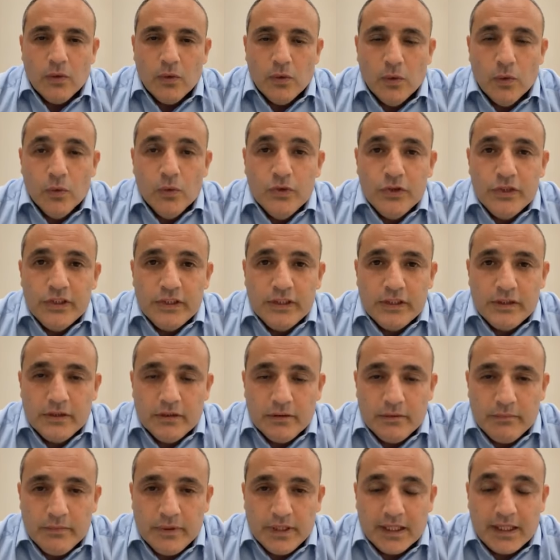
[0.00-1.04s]
Unge
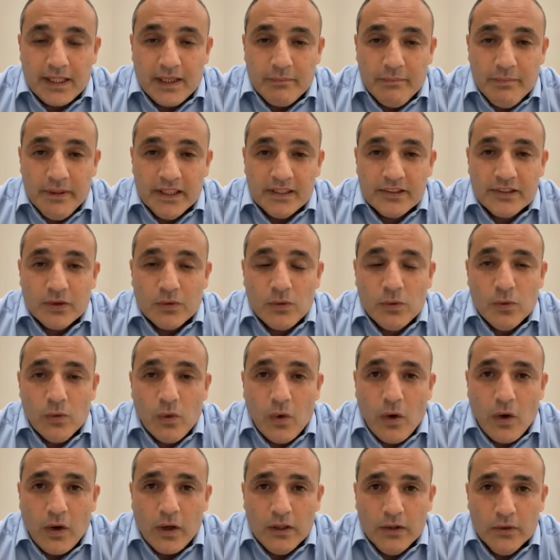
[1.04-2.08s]
minha cabeça
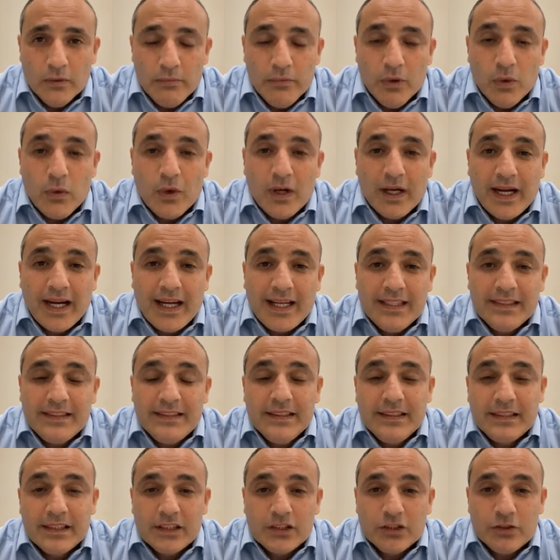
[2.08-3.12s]
com óleo, meu
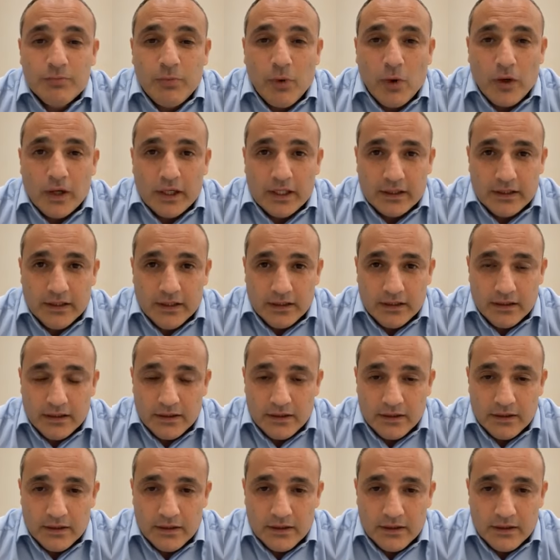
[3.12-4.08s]
cálice transborda.